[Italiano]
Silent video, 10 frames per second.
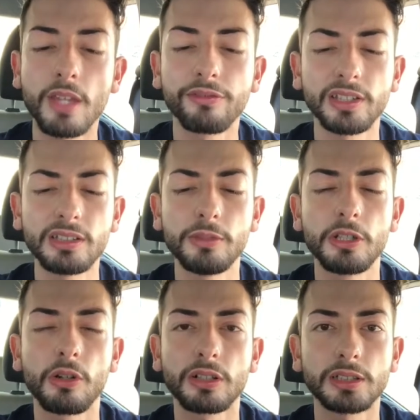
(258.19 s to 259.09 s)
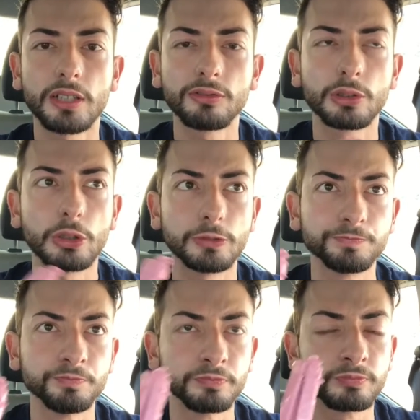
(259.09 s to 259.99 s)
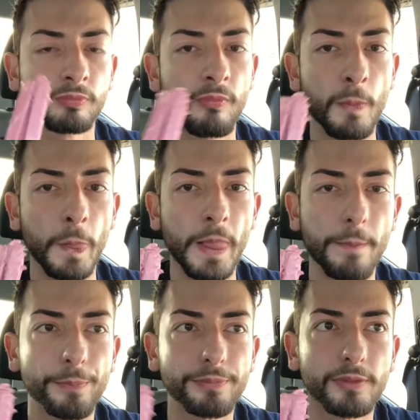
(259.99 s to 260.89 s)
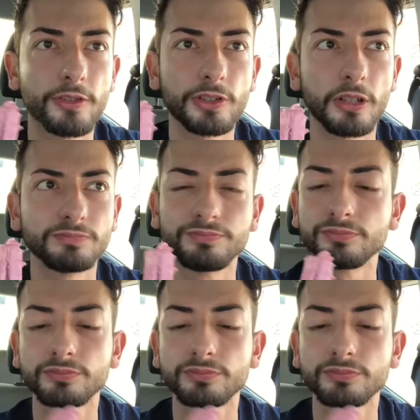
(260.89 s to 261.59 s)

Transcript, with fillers: infatti mi ricorda tanto non so